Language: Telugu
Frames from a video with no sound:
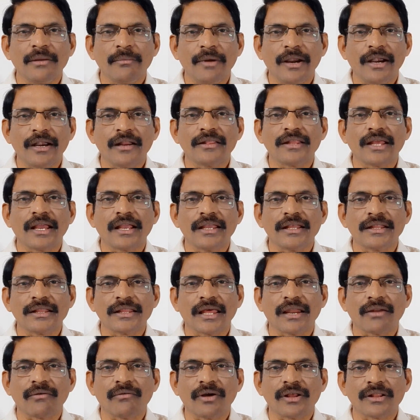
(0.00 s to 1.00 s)
డిమాండ్ తగ్గిన
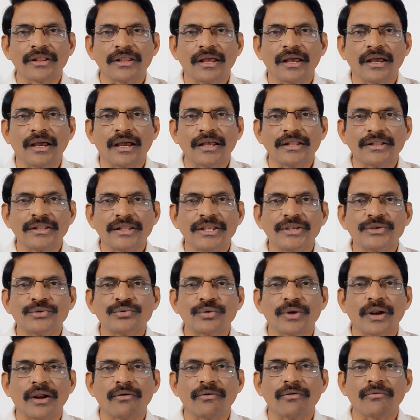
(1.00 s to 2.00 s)
తర్వాత
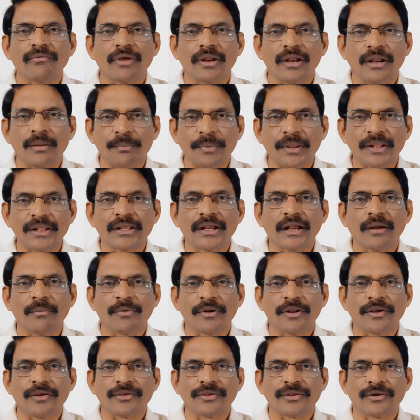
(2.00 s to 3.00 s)
తీసుకురావడం వల్ల పెద్దగా
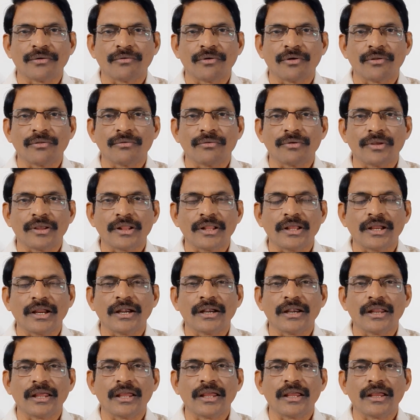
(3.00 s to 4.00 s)
ప్రయోజనం ఉండదు
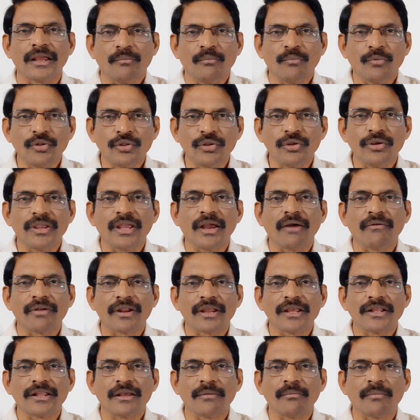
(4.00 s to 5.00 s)
ఎందుకంటే ముందు
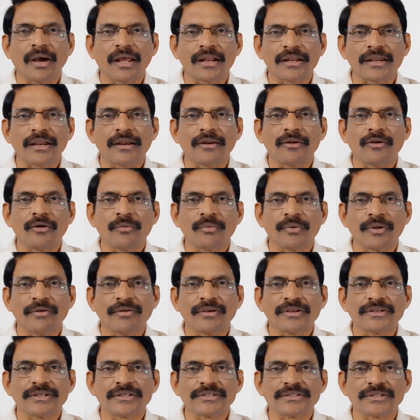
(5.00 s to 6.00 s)
ఎవరైతే మార్కెట్లోకి
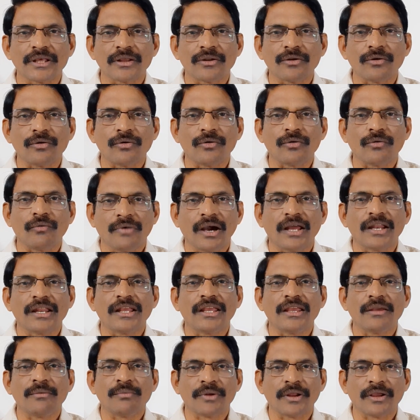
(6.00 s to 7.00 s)
ప్రవేశిస్తారో
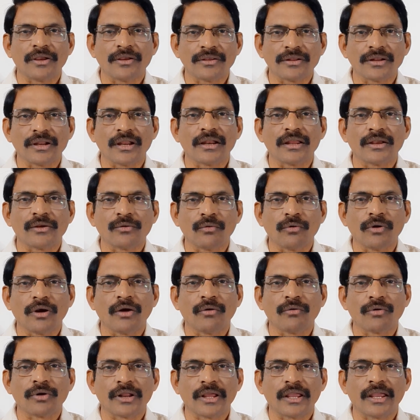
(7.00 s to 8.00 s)
వారికి ప్రయోజనాలు ఎక్కువగా
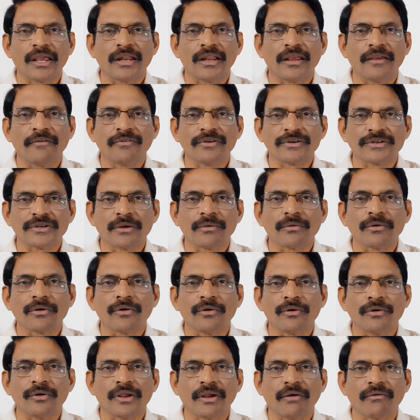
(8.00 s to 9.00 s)
ఉంటాయనే
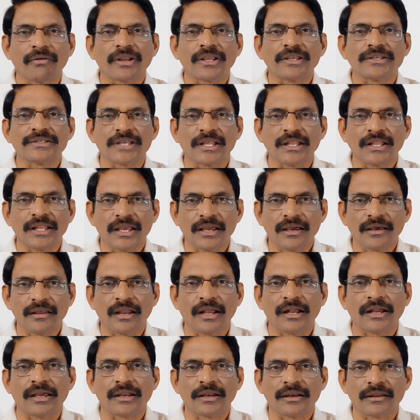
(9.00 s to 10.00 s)
విషయంలో ఎవరికి సందేహాలు
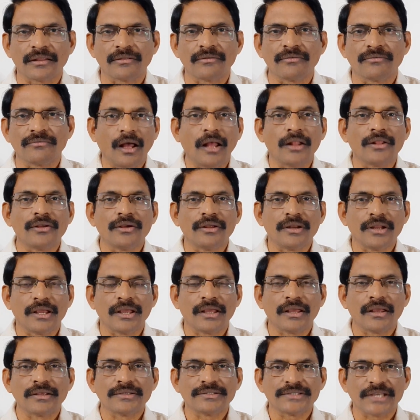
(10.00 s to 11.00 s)
అక్కర్లేదు అందుకనే
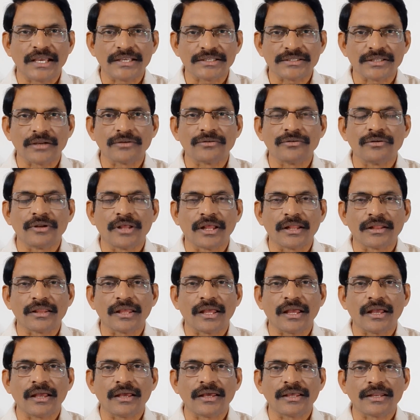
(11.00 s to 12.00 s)

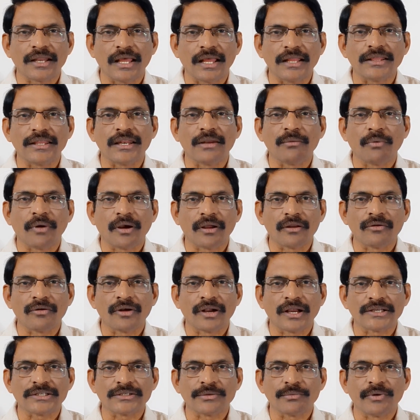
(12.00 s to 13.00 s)
శాస్త్రజ్ఞులంతా రాత్రి పగలు
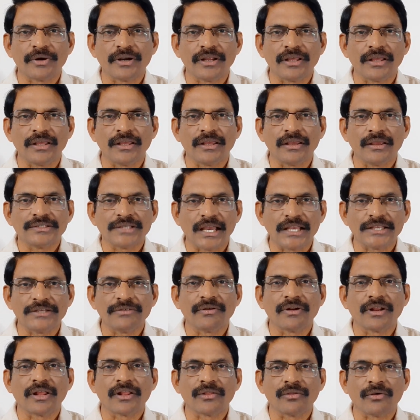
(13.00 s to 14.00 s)
కష్టపడి
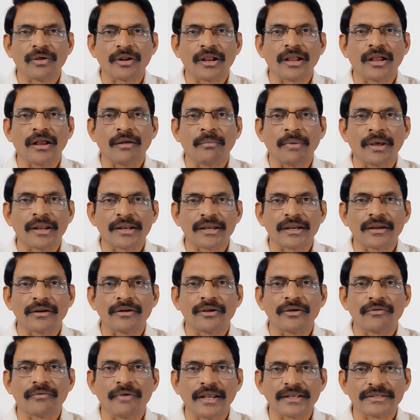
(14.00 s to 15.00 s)
సాధ్యమైనంత త్వరగా
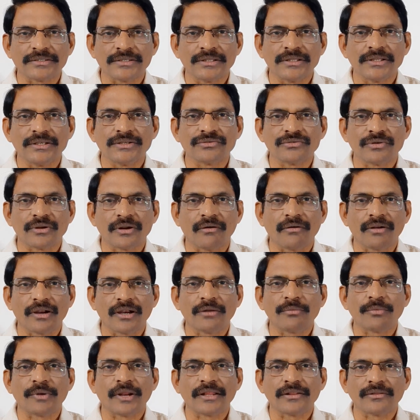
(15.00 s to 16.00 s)
మార్కెట్లోకి వ్యాక్సిన్
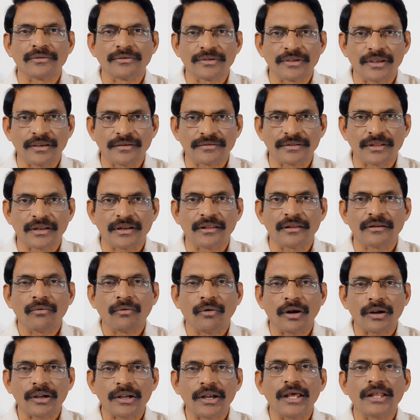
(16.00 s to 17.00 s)
తీసుకురావాలని ప్రయత్నం చేస్తున్నారు
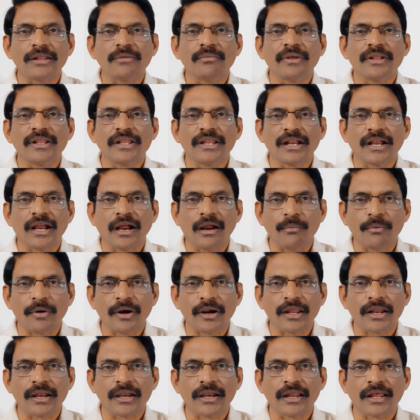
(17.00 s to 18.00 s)
కోట్లాది మందిని
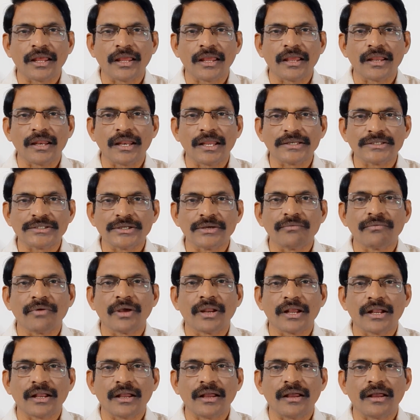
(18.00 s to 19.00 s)
కాపాడాలనే లక్ష్యం
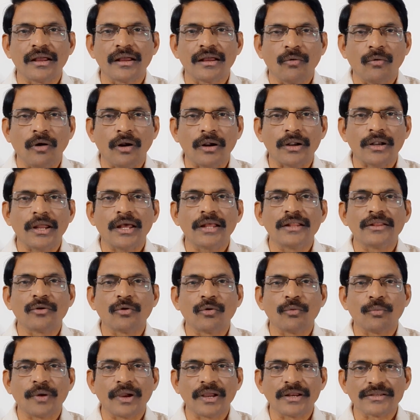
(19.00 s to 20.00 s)
వెనక కోట్లాది
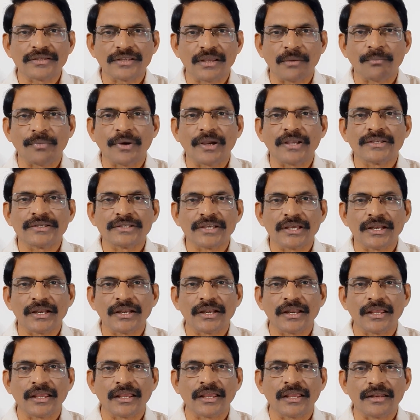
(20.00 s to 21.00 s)
రూపాయలు
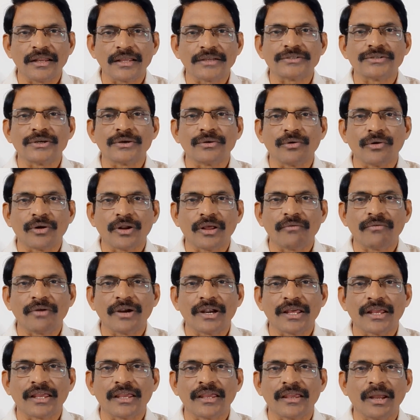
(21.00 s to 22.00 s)
సంపాదించాలనే లక్ష్యం కూడా
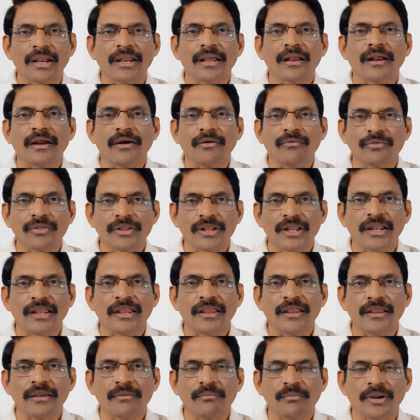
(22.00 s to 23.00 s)
వీళ్ళకి బలంగా ఉందని
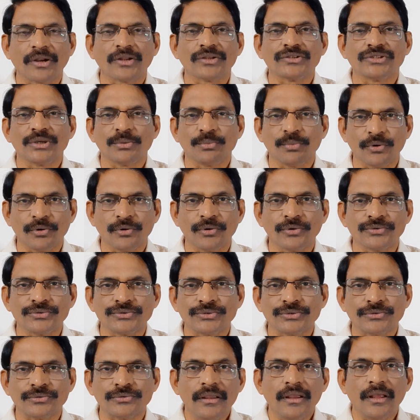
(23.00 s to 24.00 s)
మనం
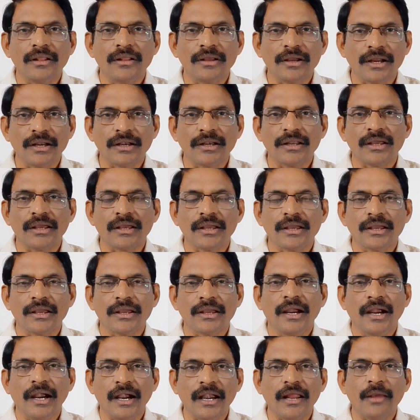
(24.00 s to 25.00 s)
చెప్పుకోవచ్చు ఎందుకంటే
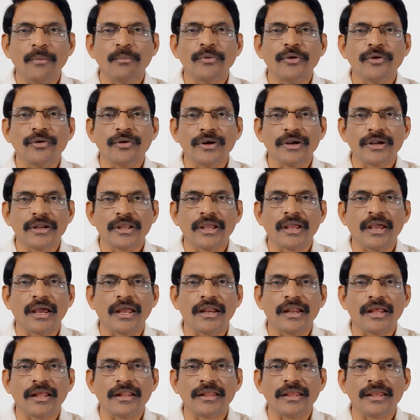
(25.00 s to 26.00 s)
హ్యాడ్ ఇమ్యూనిటీ
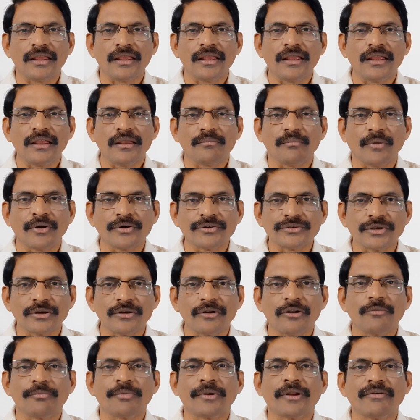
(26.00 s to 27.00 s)
అనేది
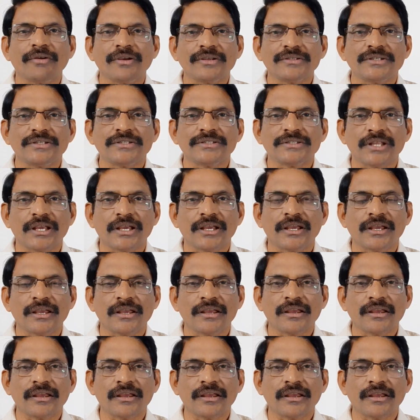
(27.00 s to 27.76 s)
మనుషుల్లో ప్రవేశిస్తే